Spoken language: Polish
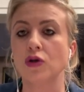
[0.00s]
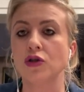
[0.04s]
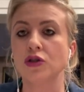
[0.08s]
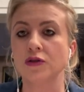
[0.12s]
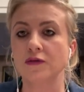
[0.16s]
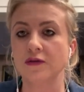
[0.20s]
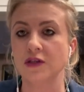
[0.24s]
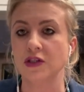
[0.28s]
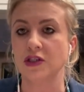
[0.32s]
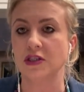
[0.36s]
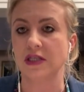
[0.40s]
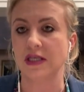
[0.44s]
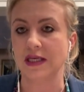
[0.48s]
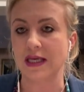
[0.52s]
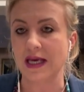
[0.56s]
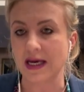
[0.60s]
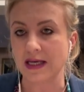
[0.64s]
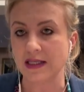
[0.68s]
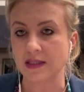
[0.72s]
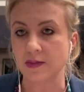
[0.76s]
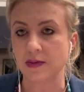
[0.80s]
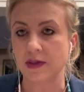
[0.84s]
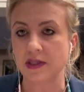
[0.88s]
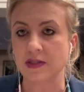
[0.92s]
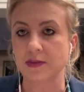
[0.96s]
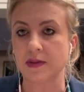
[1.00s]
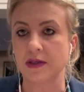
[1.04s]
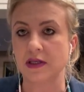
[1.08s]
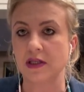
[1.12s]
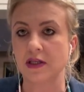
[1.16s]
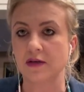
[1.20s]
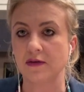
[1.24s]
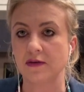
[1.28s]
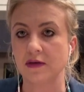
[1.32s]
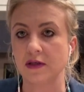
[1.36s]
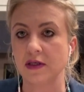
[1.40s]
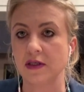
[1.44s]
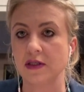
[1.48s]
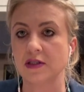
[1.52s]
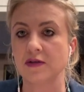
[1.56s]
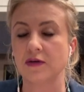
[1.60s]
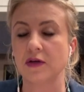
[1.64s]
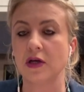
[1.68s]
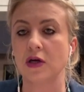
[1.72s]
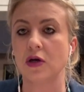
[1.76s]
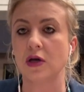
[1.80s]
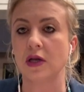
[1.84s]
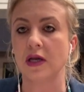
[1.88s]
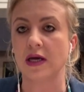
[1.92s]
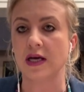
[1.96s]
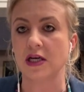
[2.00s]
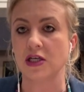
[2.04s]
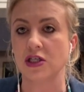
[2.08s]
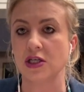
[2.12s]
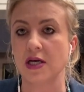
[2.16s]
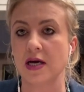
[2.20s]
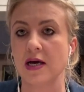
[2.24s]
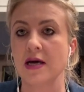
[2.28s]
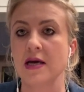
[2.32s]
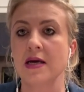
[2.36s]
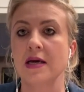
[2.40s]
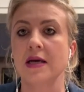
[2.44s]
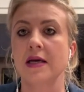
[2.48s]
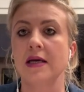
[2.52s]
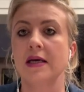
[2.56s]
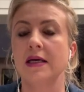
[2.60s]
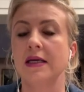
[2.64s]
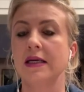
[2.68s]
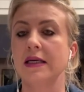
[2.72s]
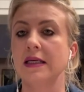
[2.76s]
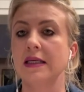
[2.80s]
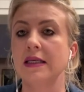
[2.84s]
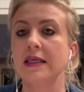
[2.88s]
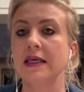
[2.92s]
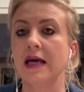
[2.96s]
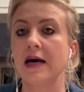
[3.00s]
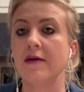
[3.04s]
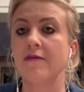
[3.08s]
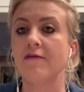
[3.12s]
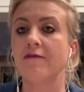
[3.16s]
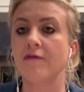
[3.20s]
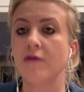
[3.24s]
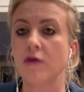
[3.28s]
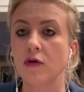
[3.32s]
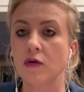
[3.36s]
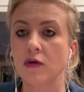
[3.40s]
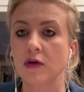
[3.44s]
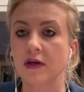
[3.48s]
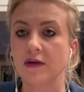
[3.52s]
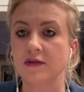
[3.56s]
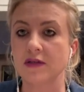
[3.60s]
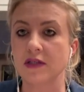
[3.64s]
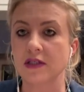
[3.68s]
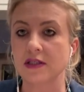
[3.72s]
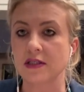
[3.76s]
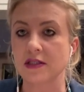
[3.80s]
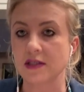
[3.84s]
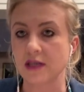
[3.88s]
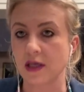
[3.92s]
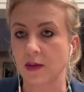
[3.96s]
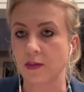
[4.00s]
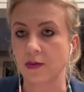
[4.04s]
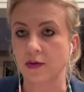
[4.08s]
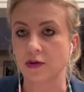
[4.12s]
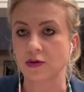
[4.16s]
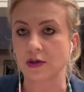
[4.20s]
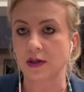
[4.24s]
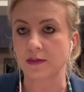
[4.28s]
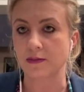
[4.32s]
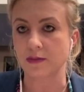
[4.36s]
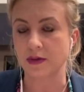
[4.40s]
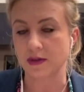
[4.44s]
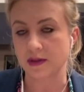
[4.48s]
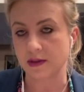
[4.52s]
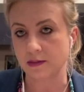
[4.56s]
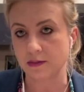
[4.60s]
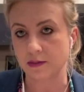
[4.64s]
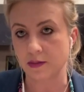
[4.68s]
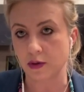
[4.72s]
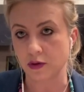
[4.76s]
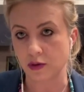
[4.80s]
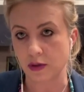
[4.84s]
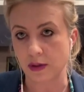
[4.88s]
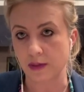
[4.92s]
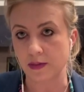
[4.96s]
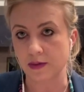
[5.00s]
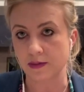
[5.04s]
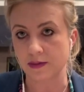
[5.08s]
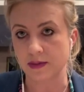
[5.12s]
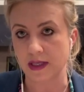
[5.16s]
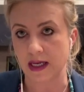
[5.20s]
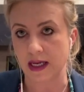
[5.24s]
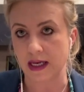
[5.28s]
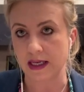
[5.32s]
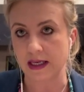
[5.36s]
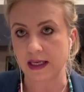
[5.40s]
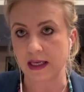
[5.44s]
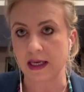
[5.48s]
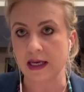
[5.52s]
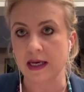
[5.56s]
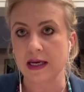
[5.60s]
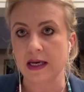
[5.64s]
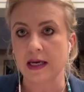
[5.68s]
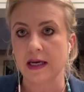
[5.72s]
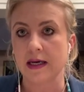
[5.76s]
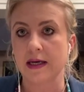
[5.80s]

Oczywiście ja z perspektywy swojego lekarza, e, ja w ogóle w decyzjach poszłam by, poszłabym dalej.